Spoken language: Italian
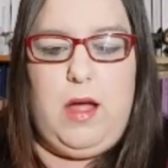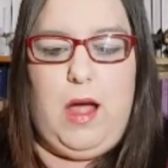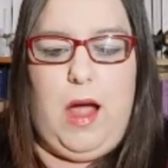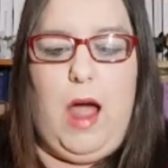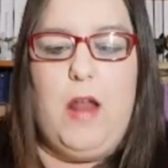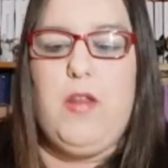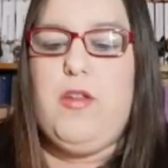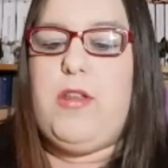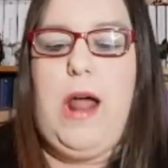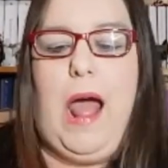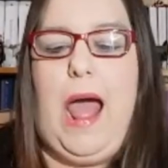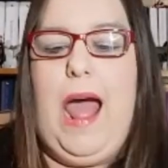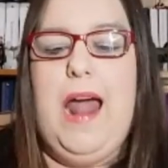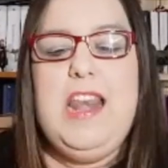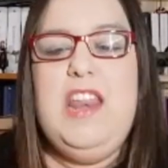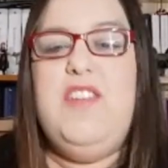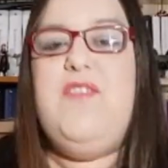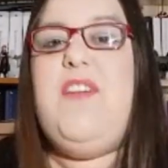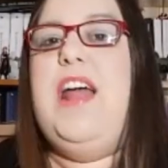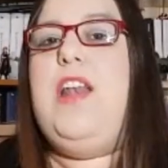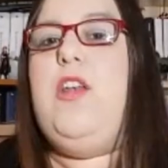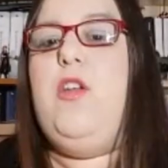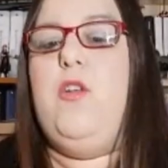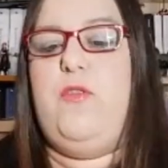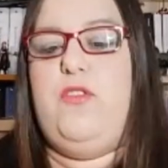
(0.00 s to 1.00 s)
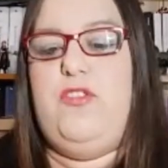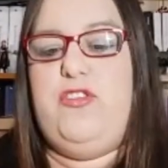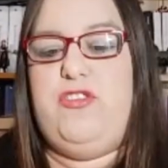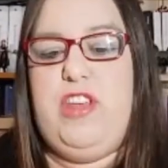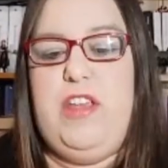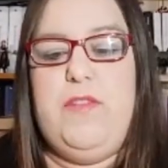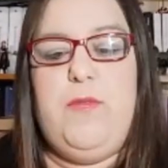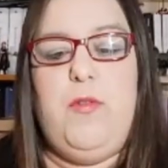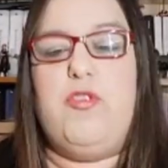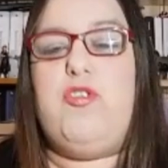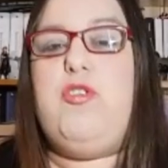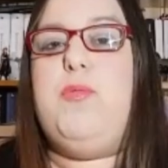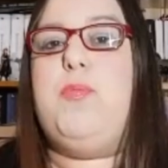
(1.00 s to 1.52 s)
Allora, a livello
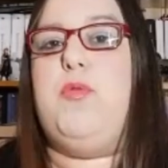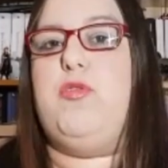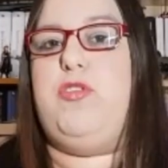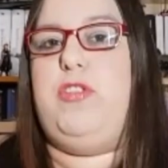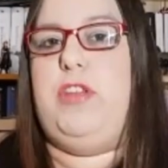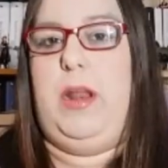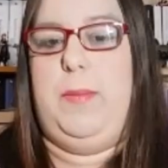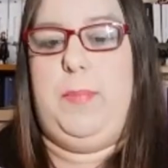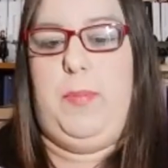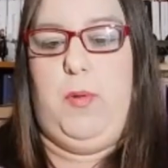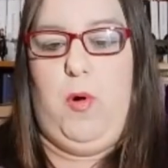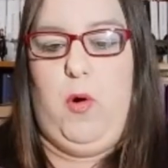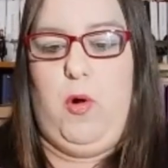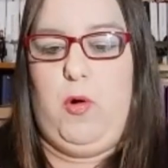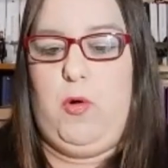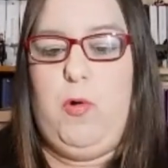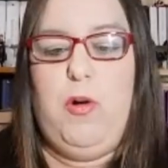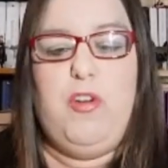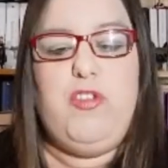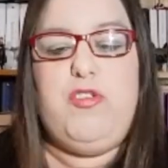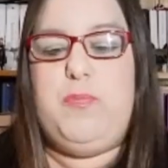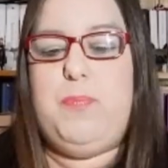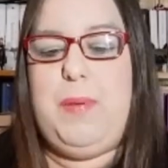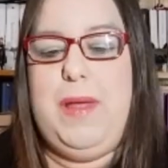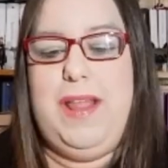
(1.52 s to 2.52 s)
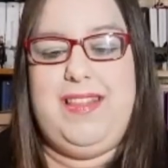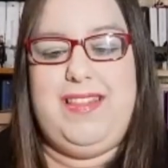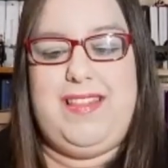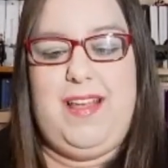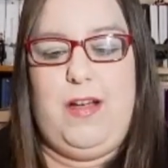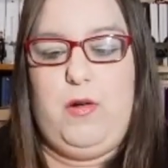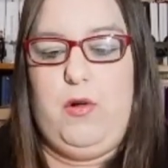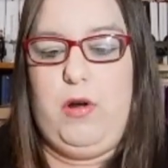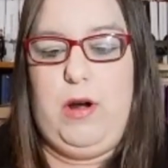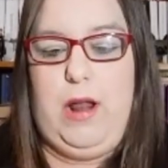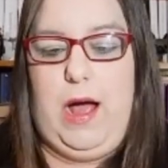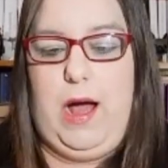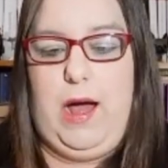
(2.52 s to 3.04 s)
visivo si può dire poco, è
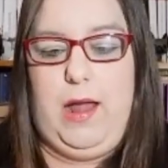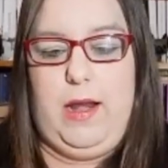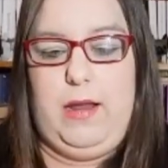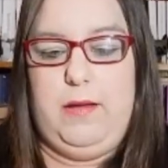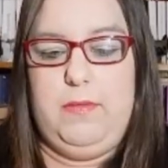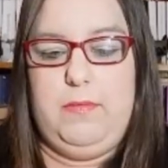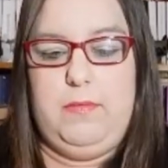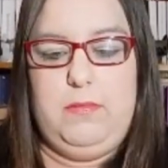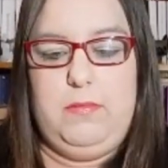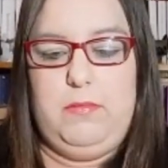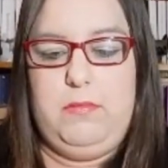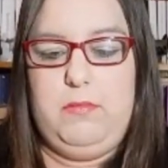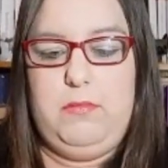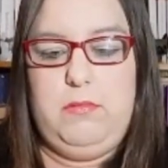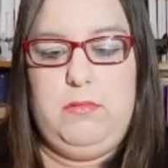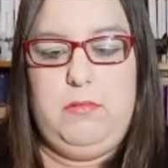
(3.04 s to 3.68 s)
spettacolare.